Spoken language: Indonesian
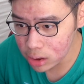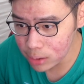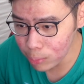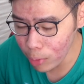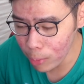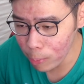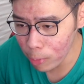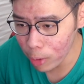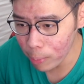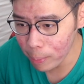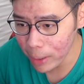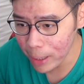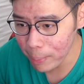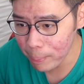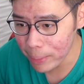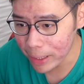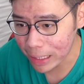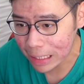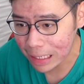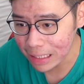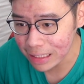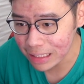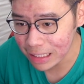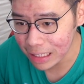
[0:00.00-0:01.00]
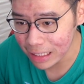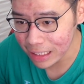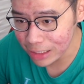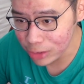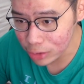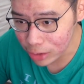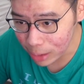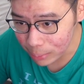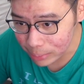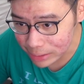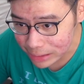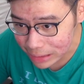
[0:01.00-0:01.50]
semua bawa bebek kan
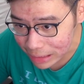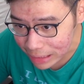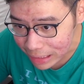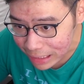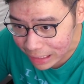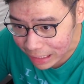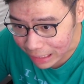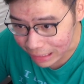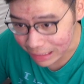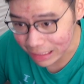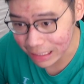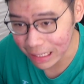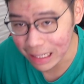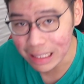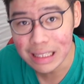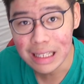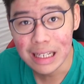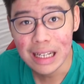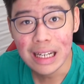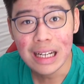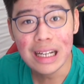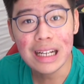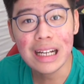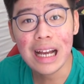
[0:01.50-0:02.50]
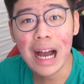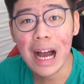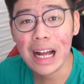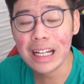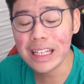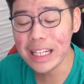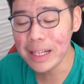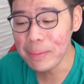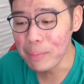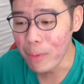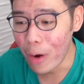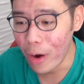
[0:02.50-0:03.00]
kalian juga bisa lihat kan? Nggak
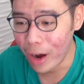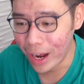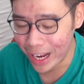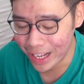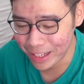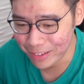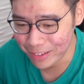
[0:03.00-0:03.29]
ada yang bawa